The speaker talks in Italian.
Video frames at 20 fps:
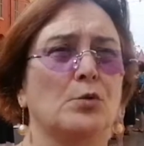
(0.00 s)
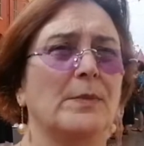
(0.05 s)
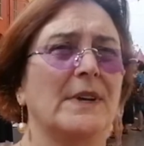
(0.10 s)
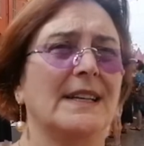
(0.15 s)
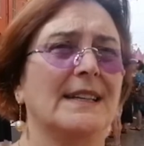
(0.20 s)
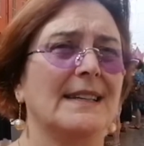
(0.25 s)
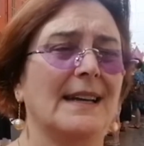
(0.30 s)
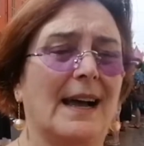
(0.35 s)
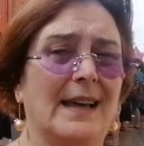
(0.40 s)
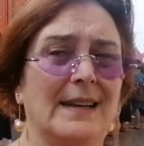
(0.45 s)

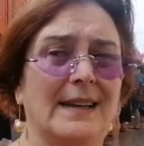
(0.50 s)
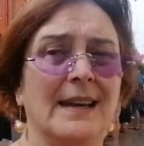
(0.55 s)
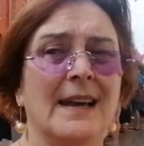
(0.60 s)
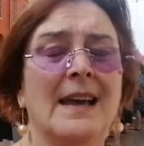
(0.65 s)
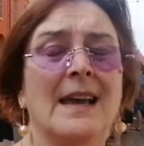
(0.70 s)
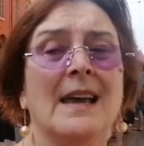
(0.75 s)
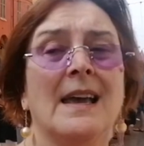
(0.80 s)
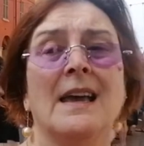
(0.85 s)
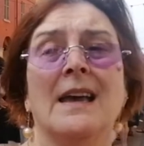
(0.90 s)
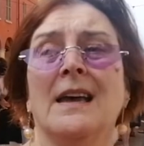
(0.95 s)
strumentali.
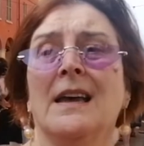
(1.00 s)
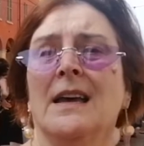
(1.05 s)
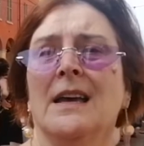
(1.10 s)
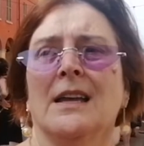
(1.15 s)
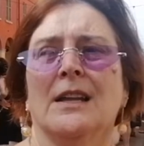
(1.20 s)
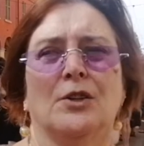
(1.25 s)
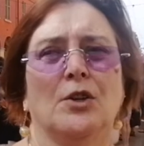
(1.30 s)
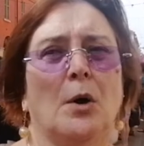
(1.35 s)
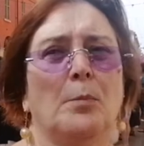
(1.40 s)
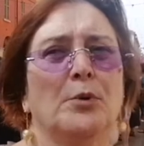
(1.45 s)

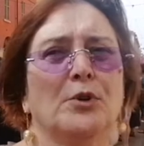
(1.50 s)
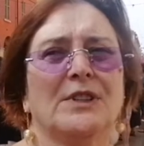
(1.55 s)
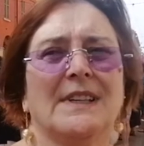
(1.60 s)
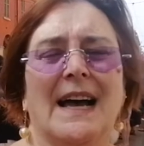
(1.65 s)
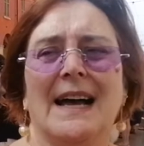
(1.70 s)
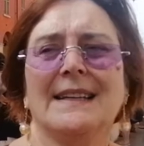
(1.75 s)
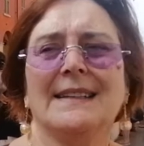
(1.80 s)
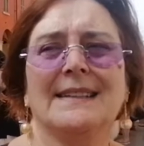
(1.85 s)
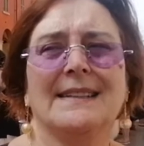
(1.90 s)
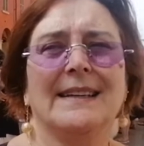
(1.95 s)
Dopo
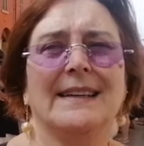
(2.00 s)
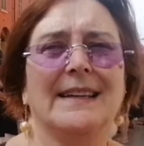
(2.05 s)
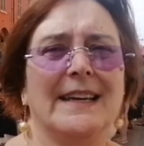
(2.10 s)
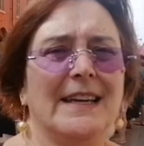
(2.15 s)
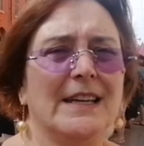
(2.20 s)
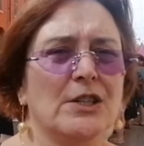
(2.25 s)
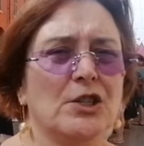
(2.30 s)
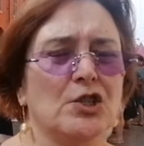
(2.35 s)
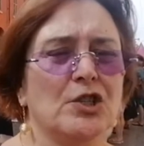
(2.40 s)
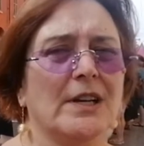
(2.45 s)
tante
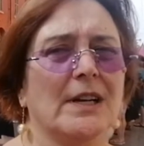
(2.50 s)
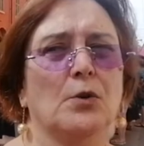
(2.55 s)
leggi,